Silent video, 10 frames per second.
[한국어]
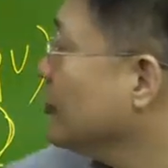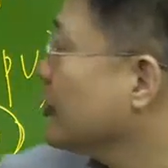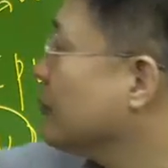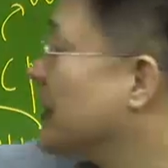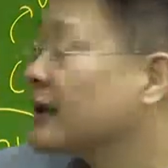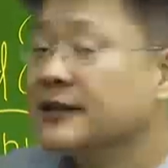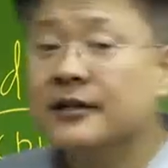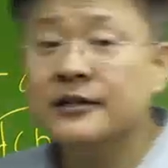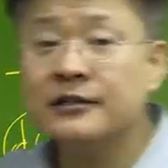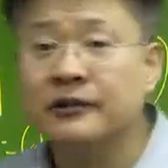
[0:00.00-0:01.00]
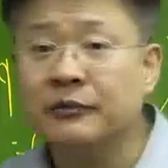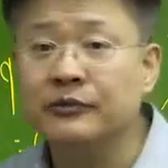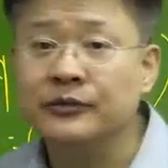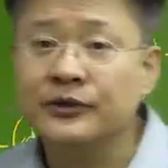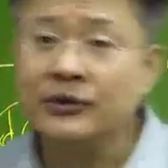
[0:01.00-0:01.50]
여기 파란색 글씨로 된
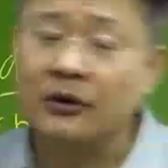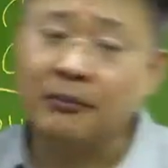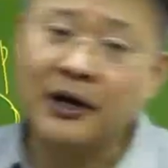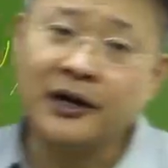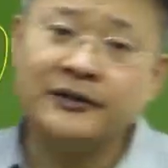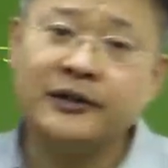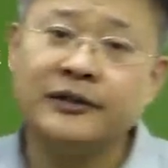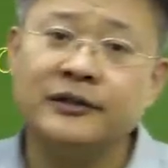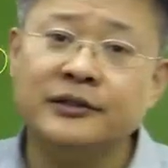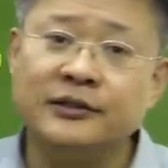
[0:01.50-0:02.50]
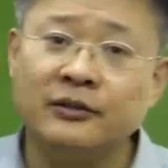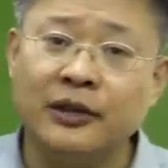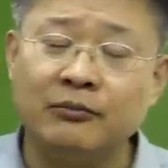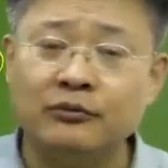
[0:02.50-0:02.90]
부분 있죠. 파란색 글씨로 된